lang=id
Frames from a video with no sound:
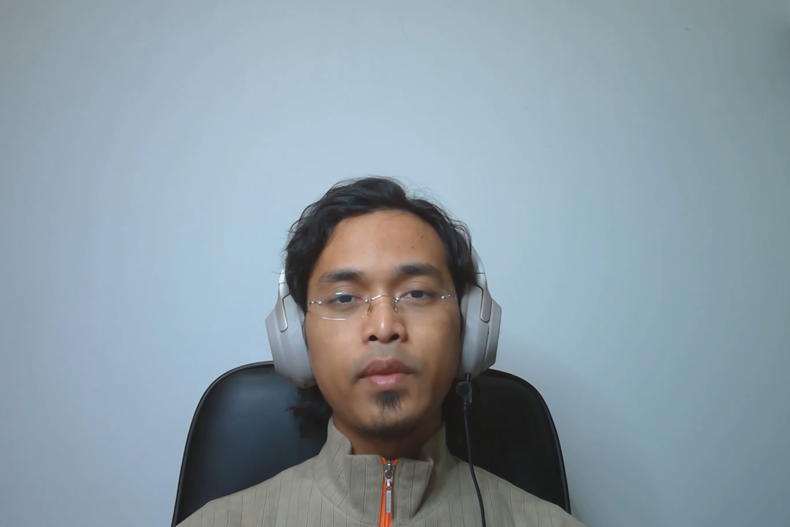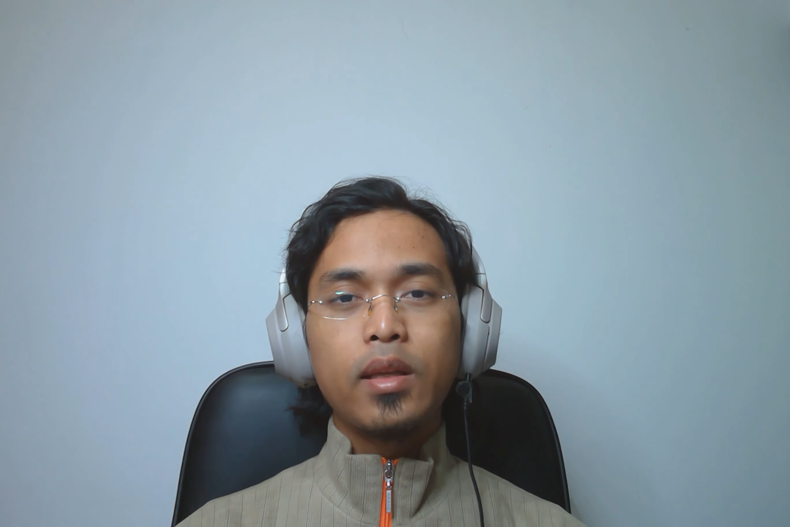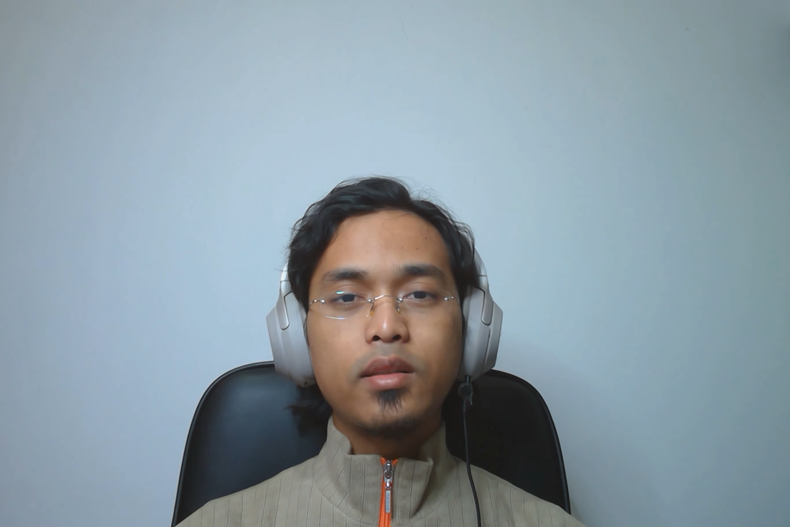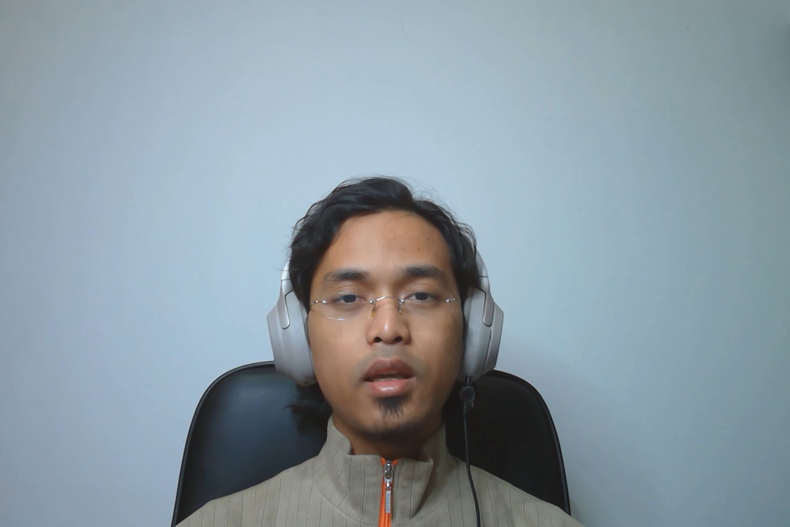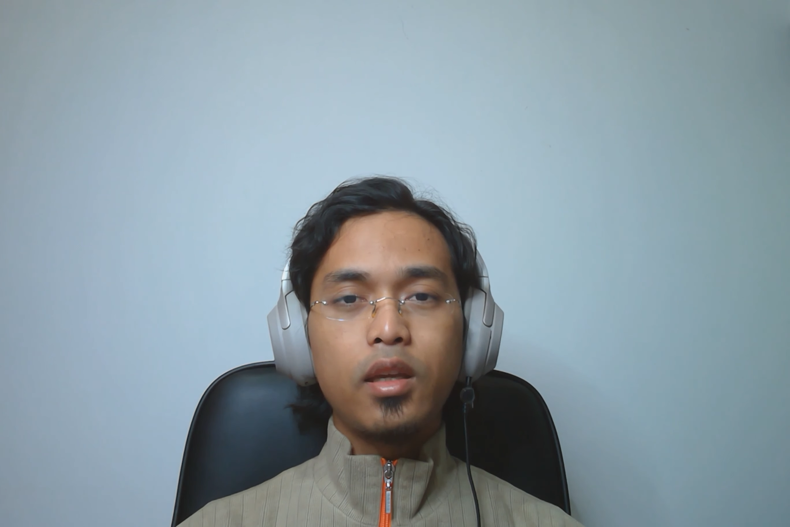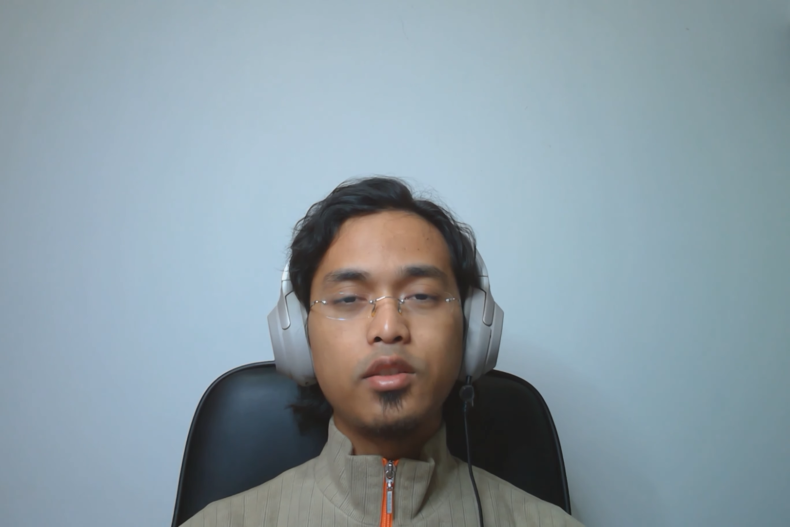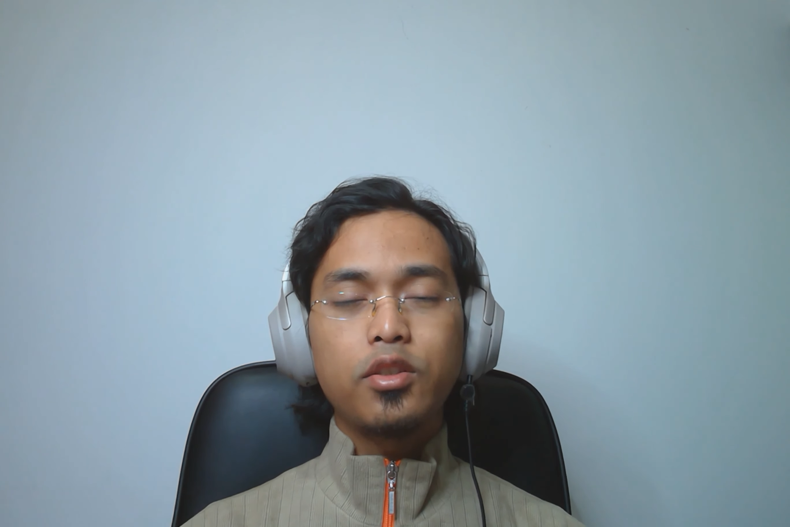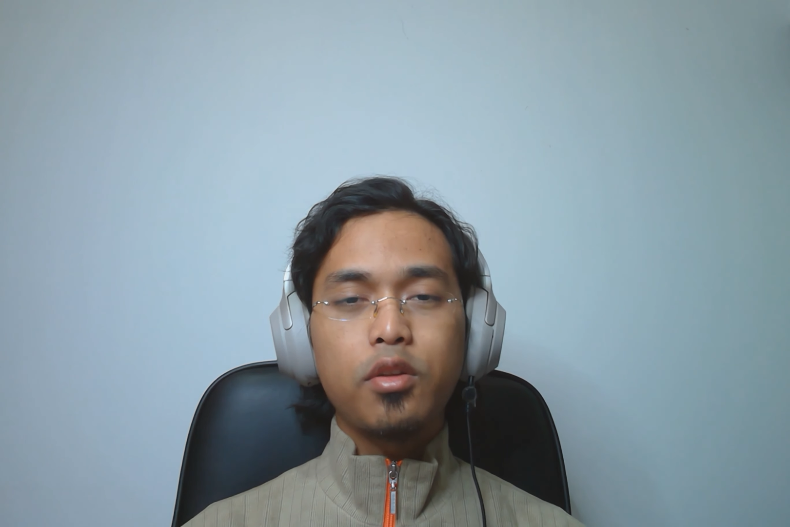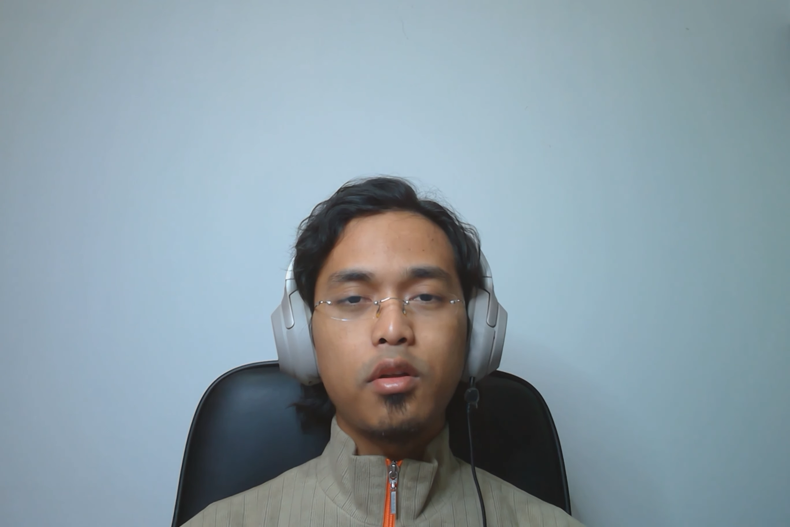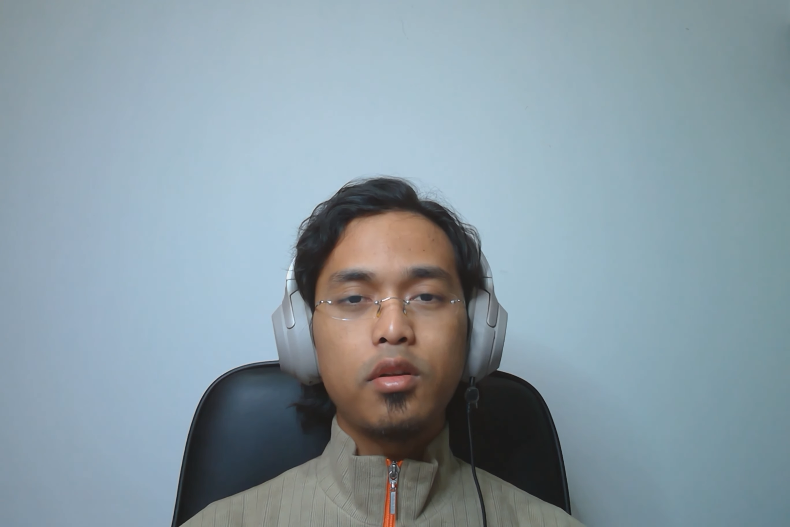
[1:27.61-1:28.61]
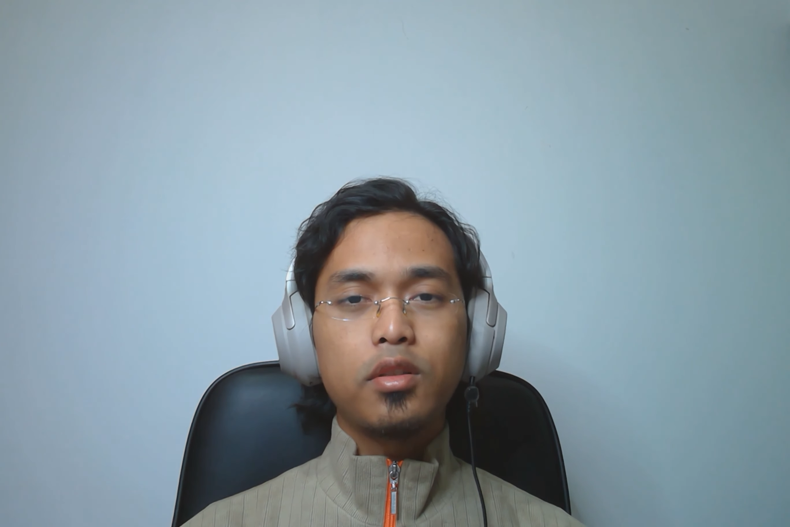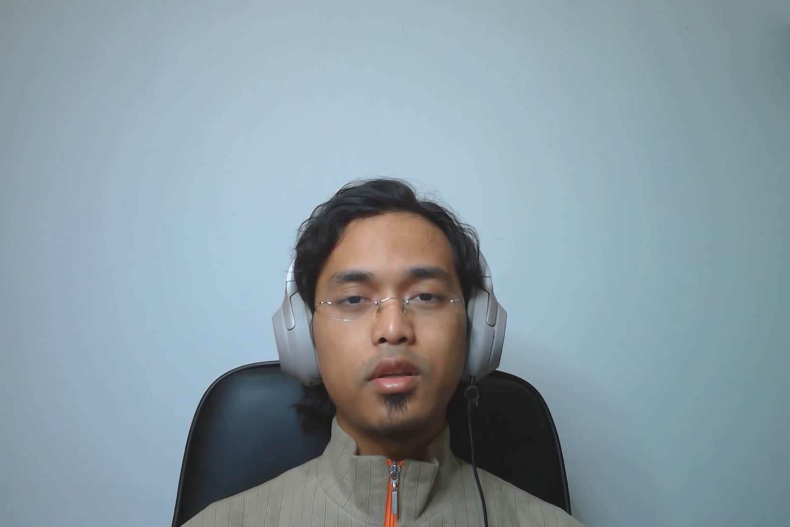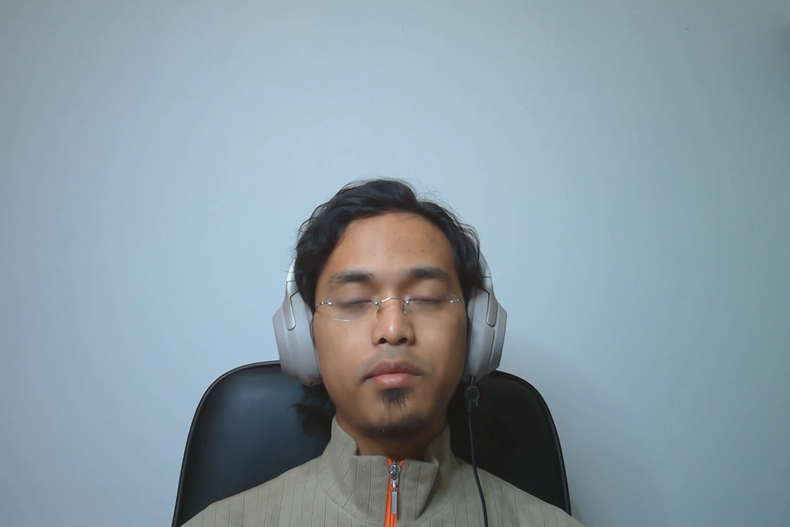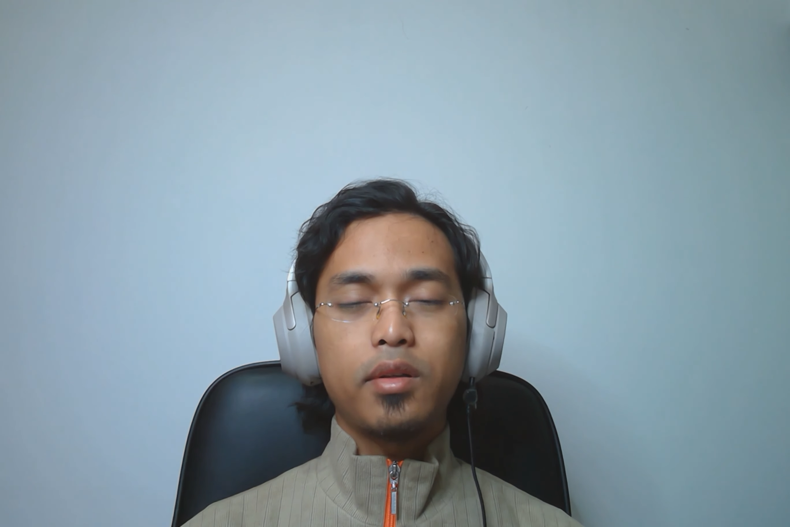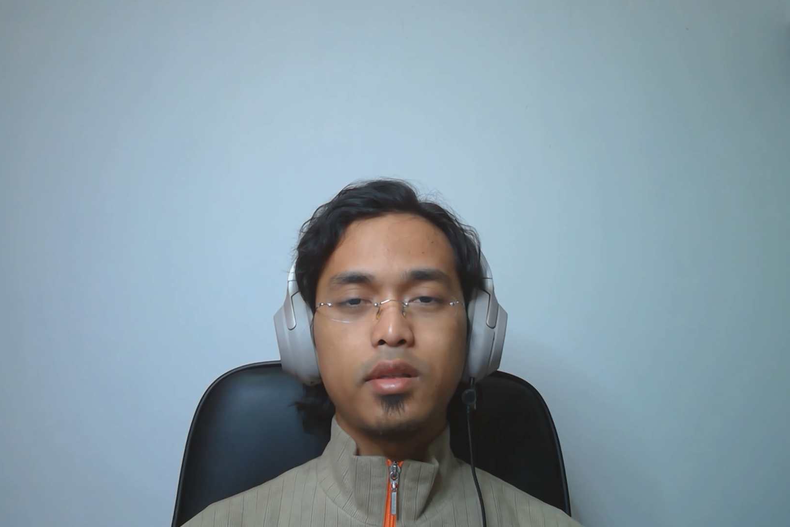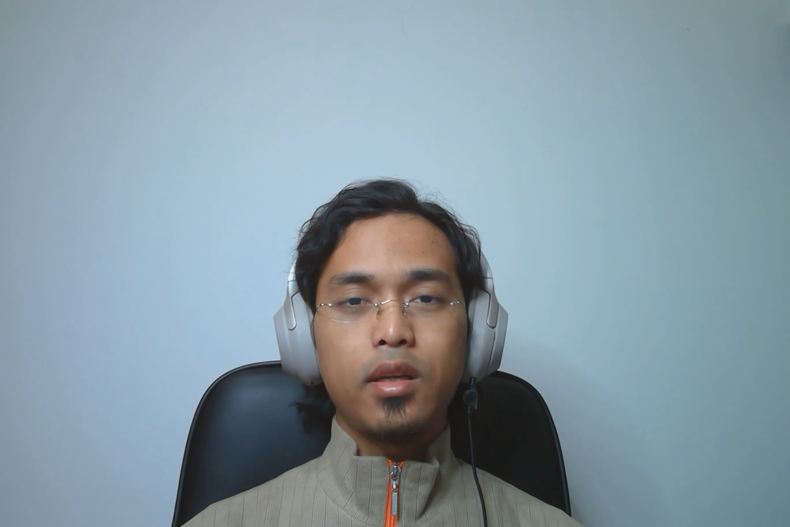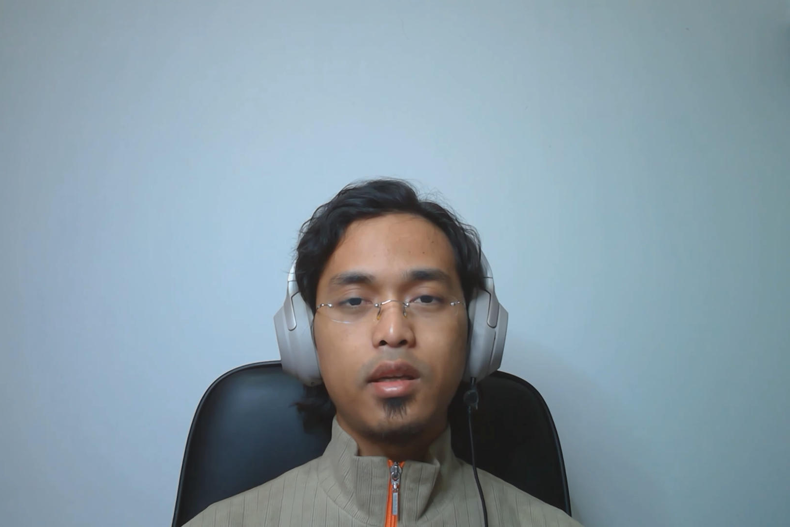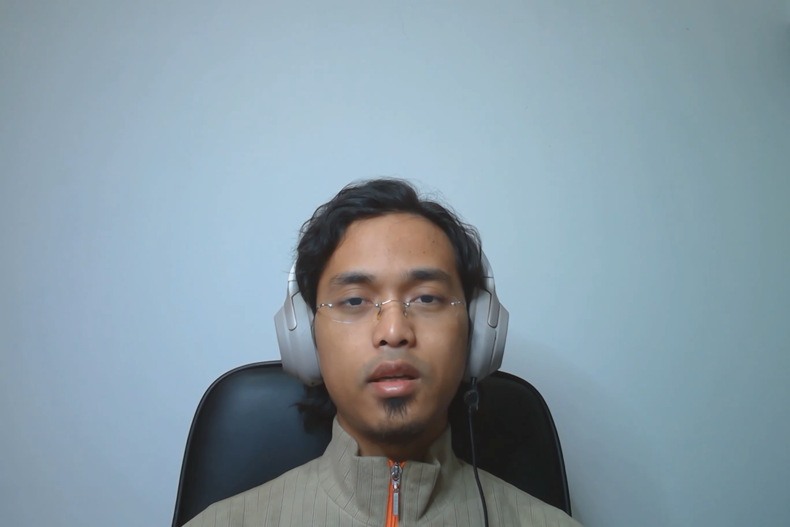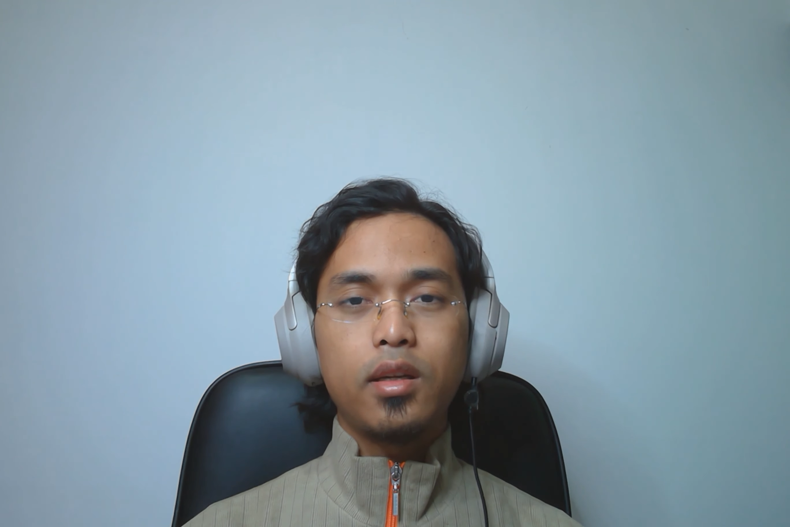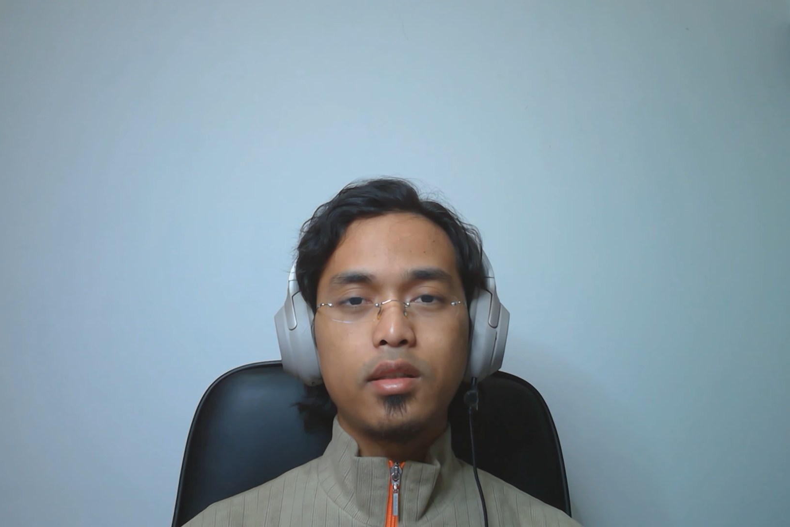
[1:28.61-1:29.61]
saya install di server
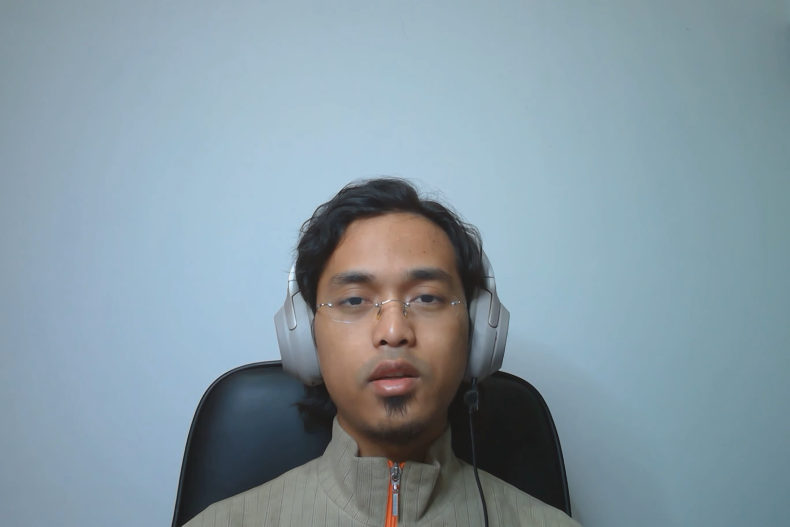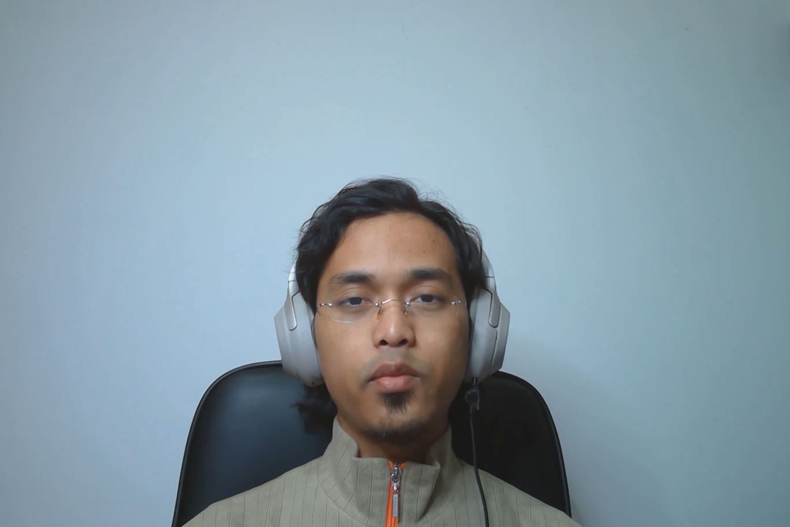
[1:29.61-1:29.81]
saya saya